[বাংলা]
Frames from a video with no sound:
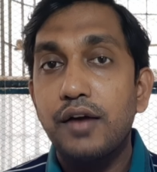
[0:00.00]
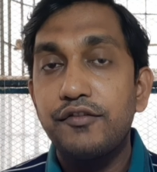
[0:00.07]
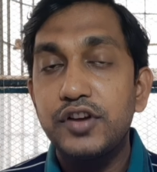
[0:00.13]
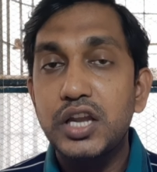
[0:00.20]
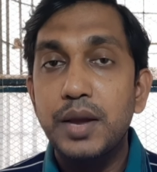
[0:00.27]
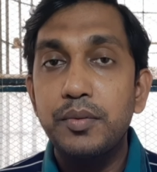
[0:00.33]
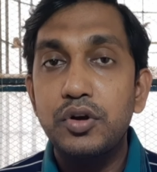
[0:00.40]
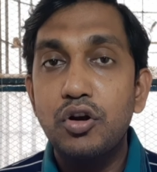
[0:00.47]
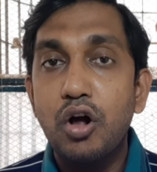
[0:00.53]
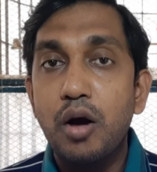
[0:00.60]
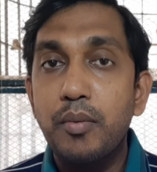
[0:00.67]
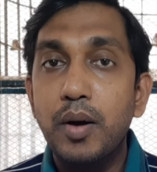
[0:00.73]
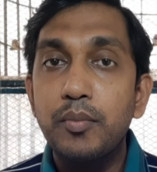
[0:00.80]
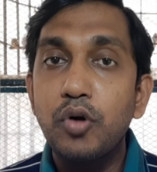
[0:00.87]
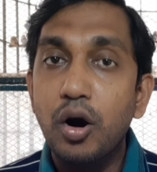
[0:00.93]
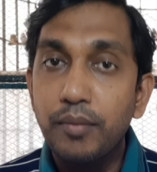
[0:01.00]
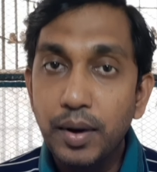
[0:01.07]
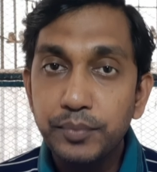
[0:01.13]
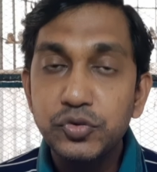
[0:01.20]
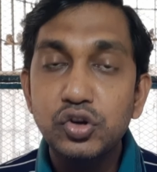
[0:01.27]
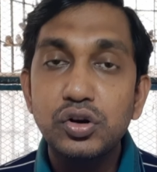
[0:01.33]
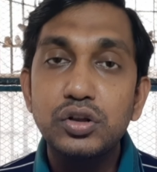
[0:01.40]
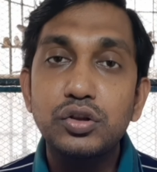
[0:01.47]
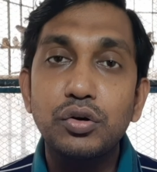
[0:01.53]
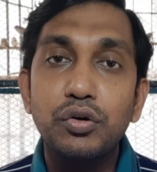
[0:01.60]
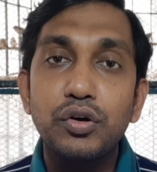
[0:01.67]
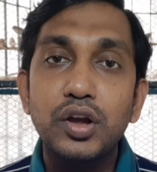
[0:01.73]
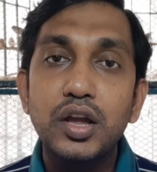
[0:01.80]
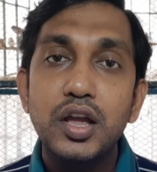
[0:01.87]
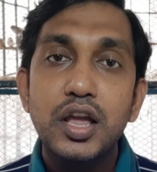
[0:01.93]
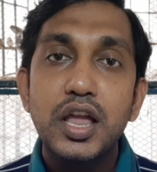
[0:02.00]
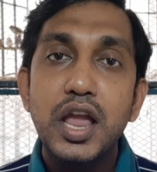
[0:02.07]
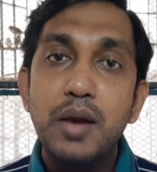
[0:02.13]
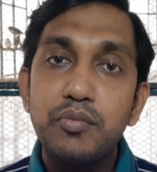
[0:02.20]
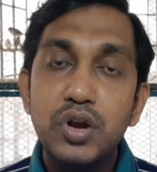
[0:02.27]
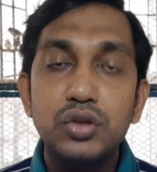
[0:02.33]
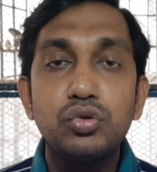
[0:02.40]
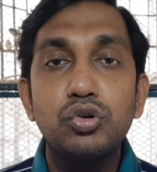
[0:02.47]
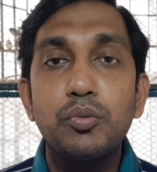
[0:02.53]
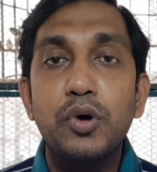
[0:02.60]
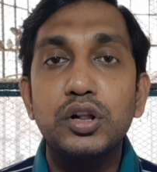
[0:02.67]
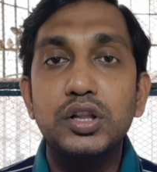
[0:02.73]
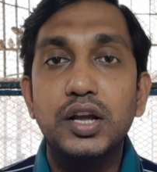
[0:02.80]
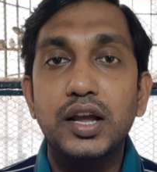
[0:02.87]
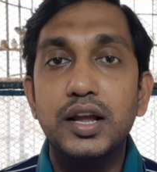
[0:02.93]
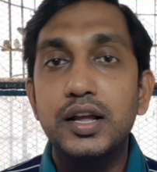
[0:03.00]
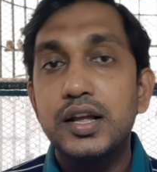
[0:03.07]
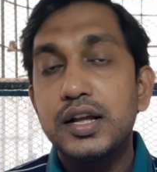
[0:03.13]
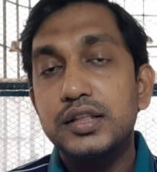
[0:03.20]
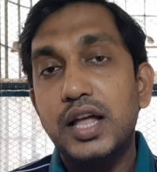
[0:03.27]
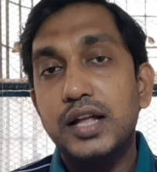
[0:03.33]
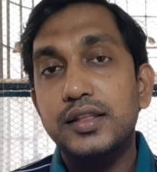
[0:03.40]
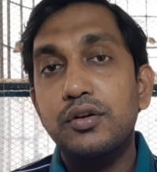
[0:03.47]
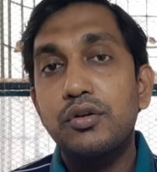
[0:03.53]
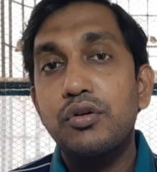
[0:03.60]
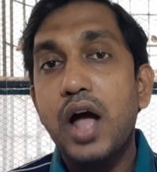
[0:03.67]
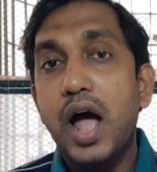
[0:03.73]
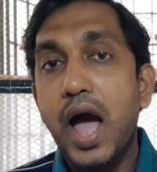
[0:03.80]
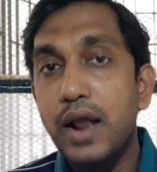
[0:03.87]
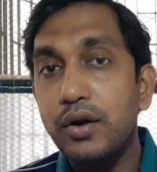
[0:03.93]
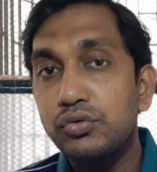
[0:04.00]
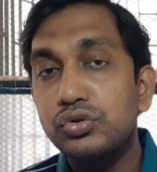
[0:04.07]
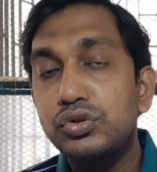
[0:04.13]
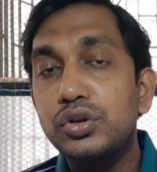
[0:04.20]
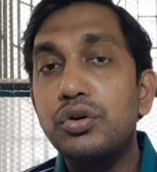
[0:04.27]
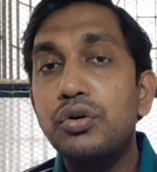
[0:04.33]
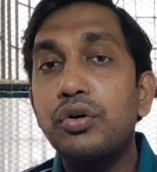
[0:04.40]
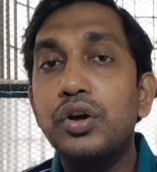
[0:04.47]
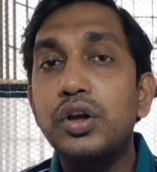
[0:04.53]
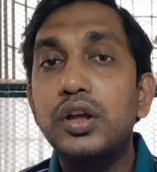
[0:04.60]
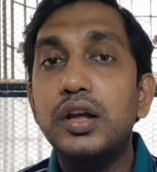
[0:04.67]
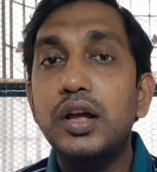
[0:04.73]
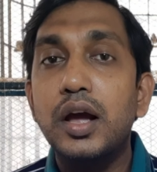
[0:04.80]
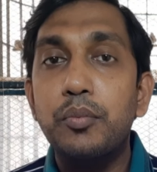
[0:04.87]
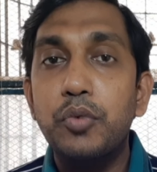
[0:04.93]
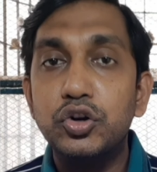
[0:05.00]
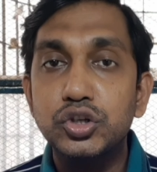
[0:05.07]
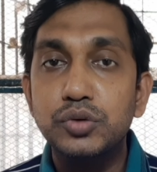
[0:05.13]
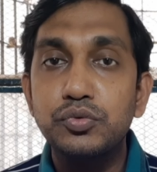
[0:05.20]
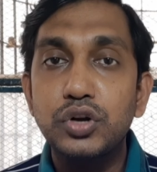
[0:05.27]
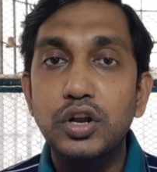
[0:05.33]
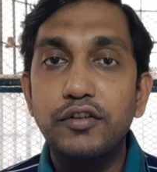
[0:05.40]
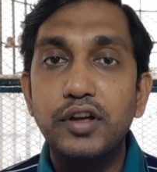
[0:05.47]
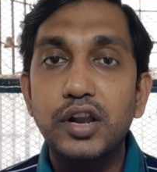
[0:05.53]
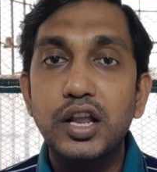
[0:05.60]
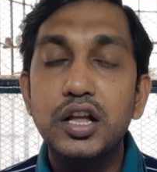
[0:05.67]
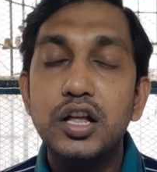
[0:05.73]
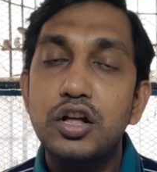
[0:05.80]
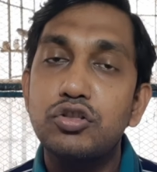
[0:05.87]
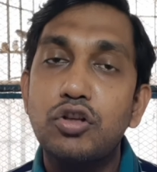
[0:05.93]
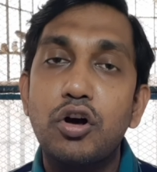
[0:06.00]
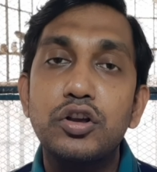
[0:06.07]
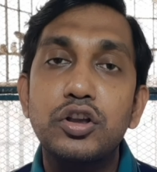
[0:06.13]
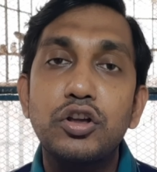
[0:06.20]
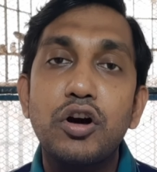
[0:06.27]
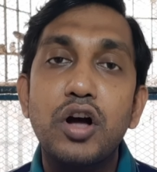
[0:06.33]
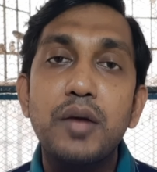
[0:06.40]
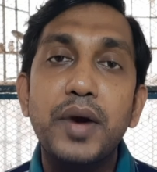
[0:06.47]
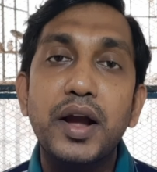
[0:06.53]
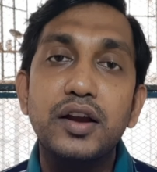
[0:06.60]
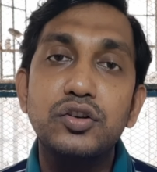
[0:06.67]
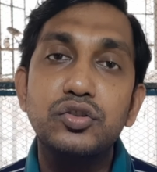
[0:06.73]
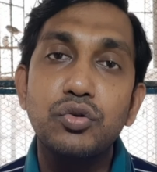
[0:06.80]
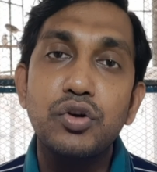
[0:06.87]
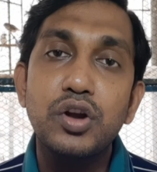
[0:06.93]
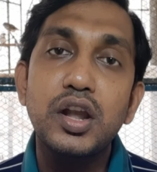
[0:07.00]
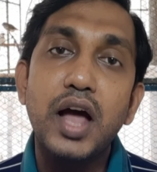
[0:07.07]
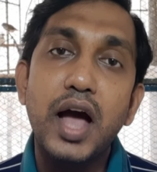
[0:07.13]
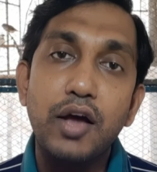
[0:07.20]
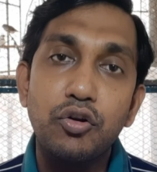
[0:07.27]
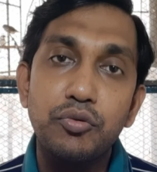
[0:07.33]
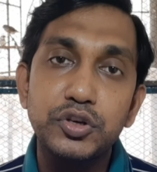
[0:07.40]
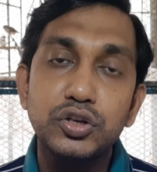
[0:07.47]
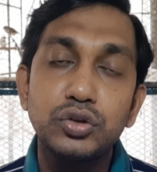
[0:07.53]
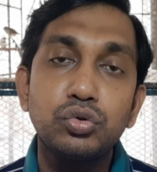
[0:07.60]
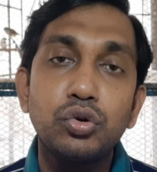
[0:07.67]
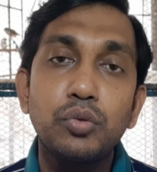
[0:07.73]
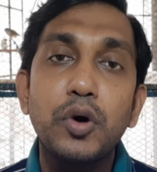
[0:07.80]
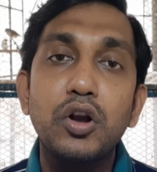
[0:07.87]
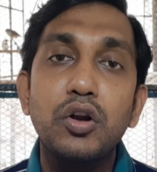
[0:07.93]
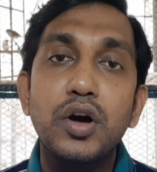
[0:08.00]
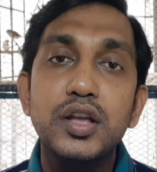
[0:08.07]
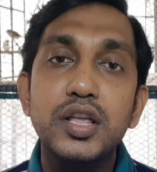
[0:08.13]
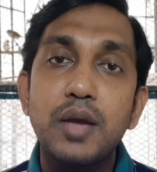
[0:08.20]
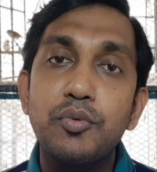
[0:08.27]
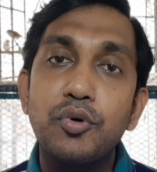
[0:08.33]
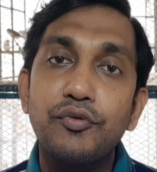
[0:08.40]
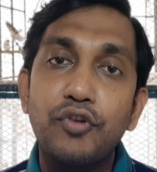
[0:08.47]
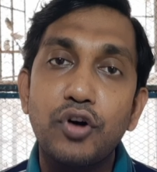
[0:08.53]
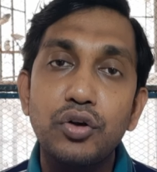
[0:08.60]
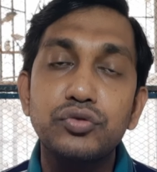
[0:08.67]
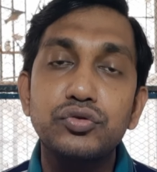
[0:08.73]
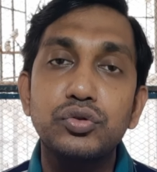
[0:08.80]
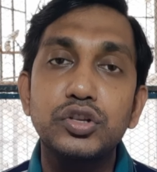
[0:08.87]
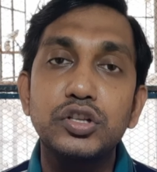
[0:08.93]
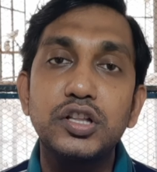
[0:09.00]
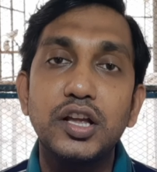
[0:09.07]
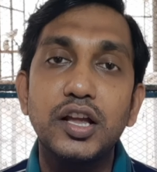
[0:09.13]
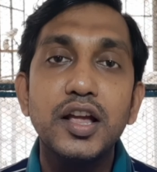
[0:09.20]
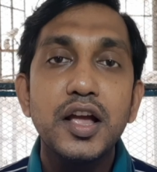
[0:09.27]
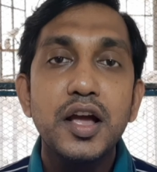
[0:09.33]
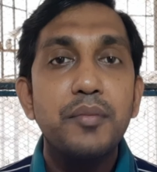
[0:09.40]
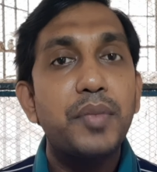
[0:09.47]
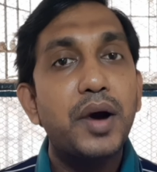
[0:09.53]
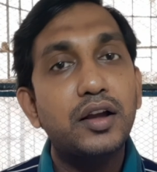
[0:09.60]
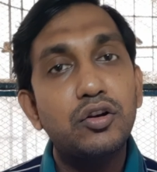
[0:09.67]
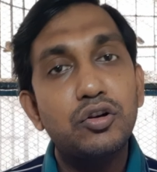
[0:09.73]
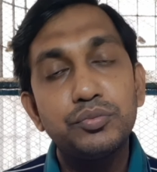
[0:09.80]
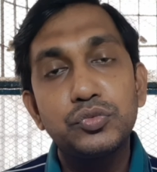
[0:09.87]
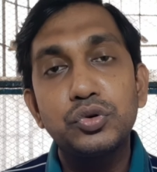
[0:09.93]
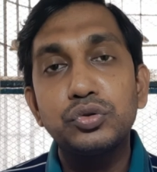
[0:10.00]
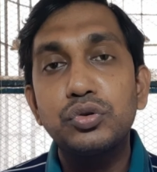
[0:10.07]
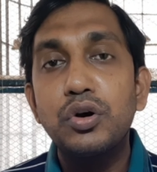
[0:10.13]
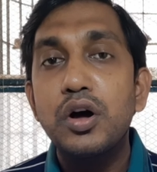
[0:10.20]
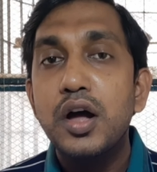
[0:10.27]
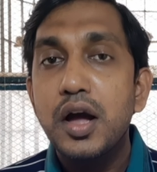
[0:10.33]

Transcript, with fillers: ভিটামিনের অভাবে অভাবজনিত হয়ে এমনি দুর্বল থাকে তাতে করে আরও যদি ওই পশম উঠে ফেলে তখন কি হয় পাখির শরীর আরও বেশি দুর্বল হয়ে যায় এবং ফলশ্রুতিতে পাখি খুব দ্রুত